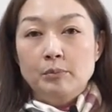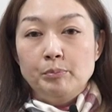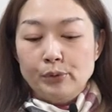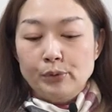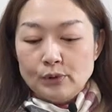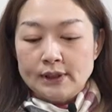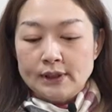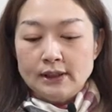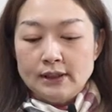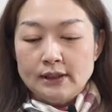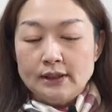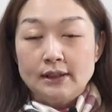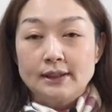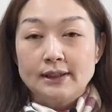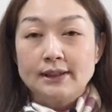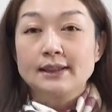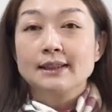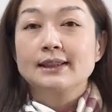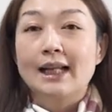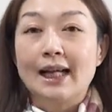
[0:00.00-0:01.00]
不是
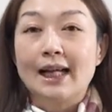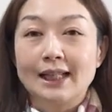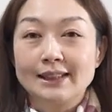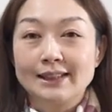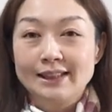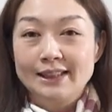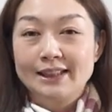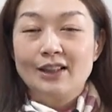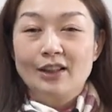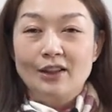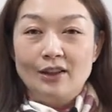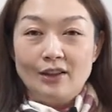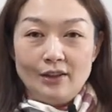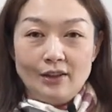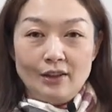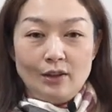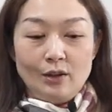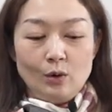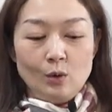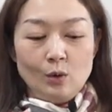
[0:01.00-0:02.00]
四煞星哦，
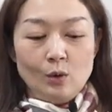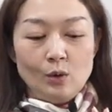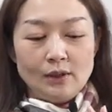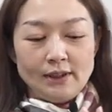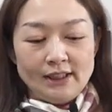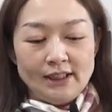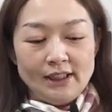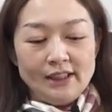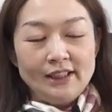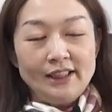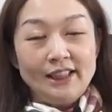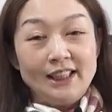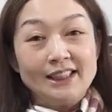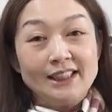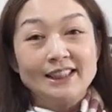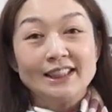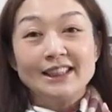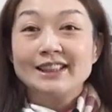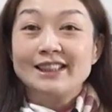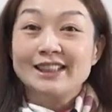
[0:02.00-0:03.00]
火星、零
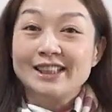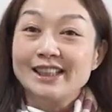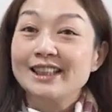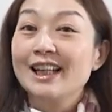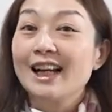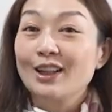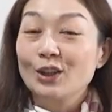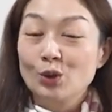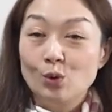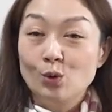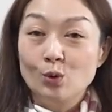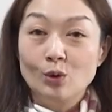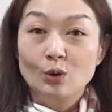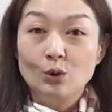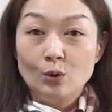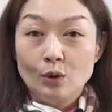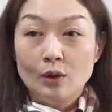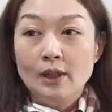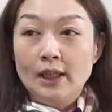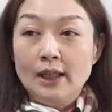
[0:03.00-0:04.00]
星、擎羊、陀
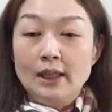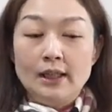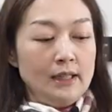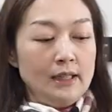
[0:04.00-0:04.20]
螺，